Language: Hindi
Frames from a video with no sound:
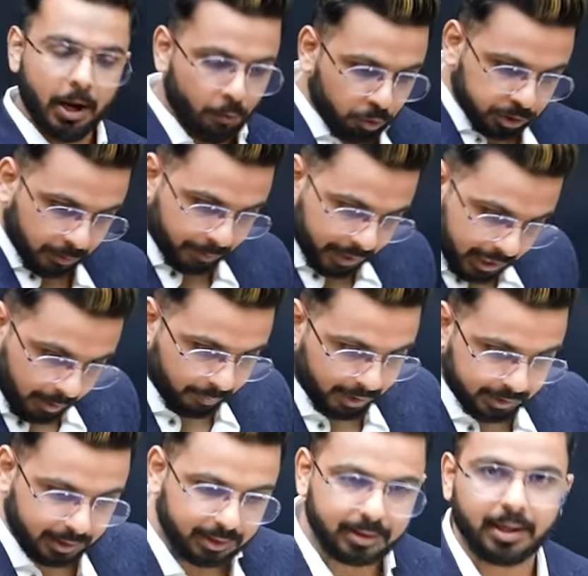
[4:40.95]
वो सबके नाम
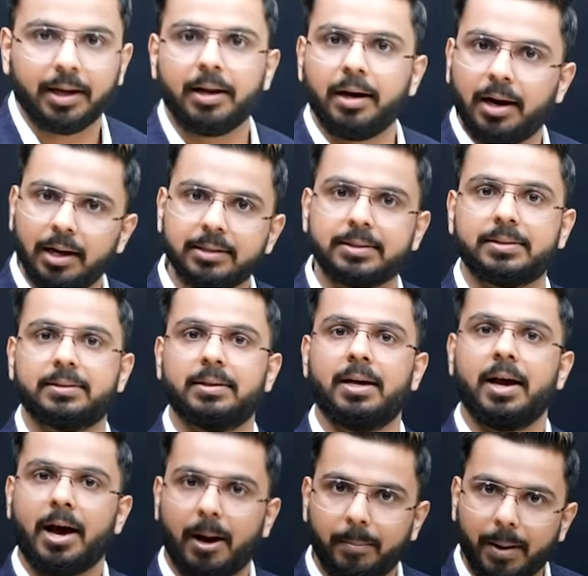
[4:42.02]
लिख देता है लक्स
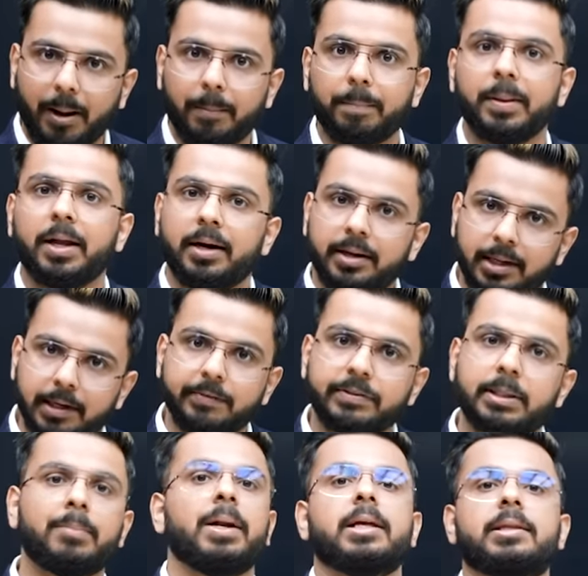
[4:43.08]
हमाम डव
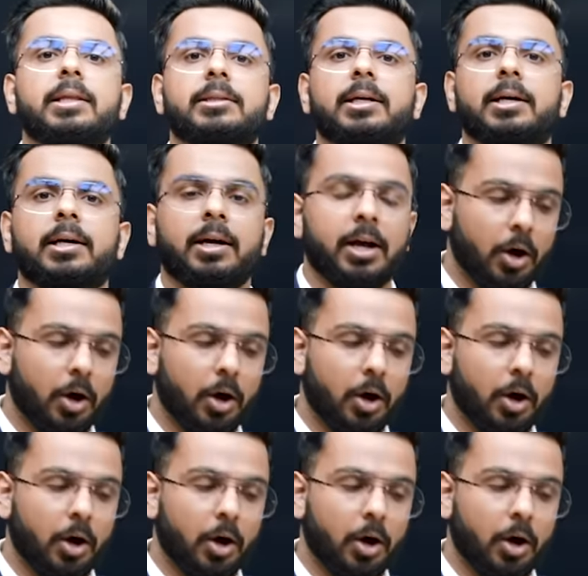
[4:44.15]
सब लिख देता है